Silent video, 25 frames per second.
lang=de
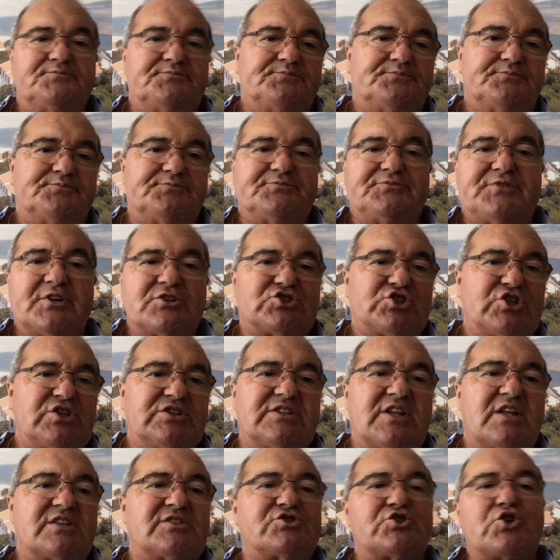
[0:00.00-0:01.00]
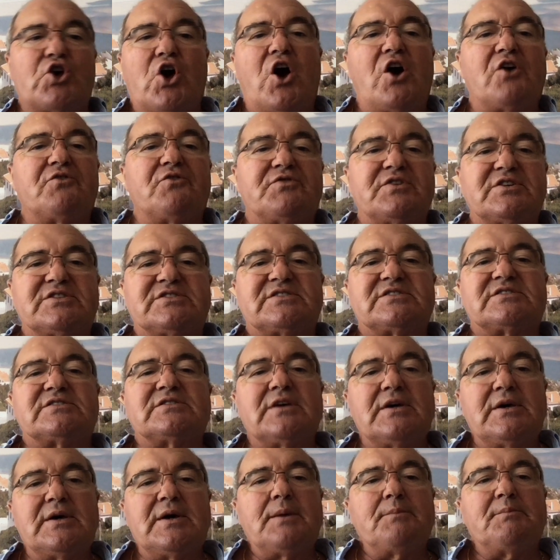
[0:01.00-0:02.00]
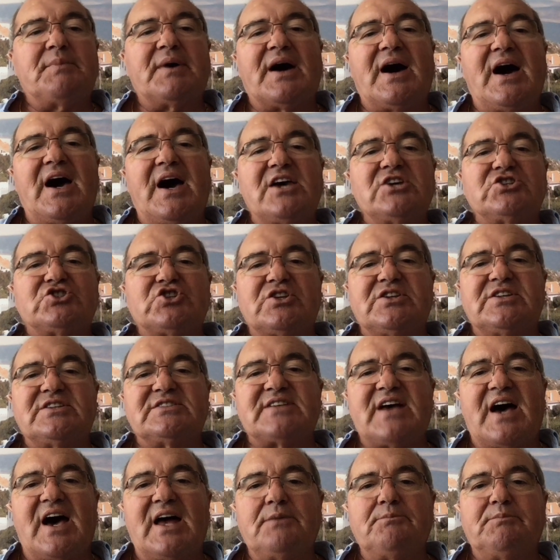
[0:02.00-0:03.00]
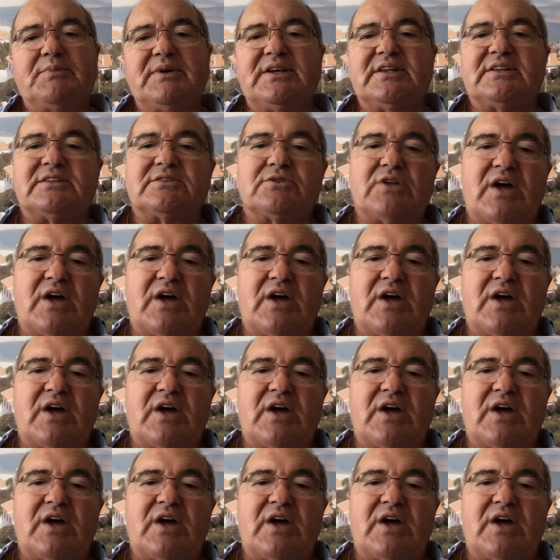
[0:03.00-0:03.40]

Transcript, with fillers: verschiedenen Services, Bereiche, die sie anbieten.